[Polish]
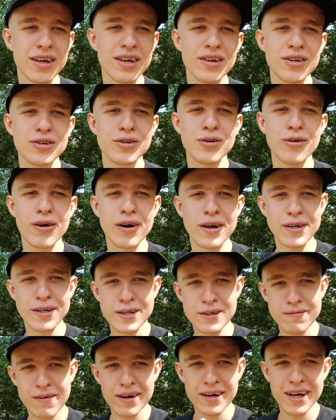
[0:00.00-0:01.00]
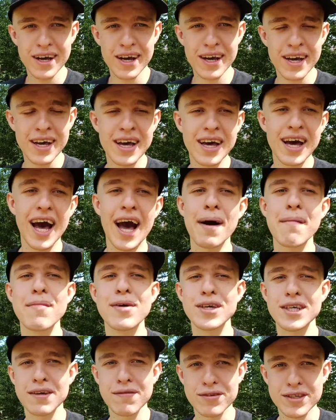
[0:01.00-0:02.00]
dziękuję za uwagę, a my
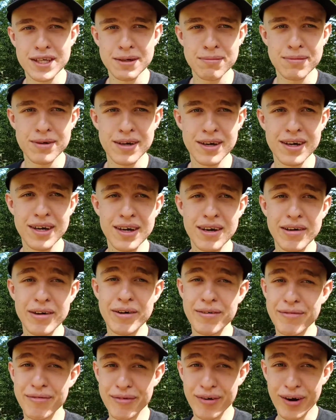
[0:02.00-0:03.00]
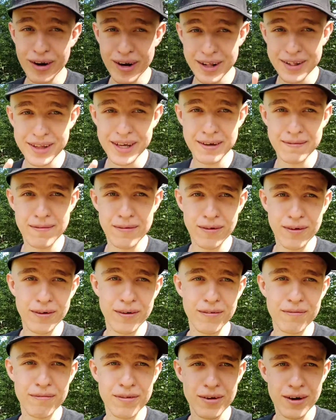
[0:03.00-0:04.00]
się widzimy w kolejnych vlogu,
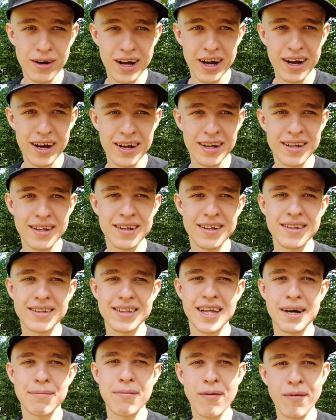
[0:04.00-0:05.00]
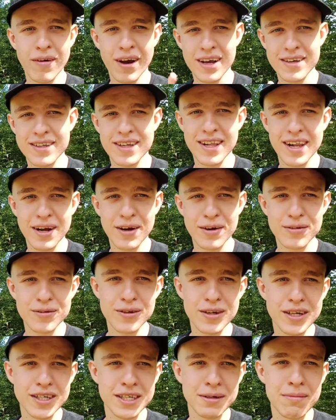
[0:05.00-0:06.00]
vlogach na moim kanale,
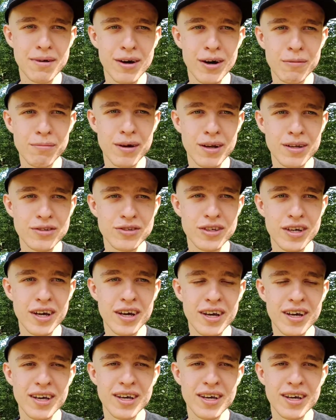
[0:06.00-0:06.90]
które się obędzie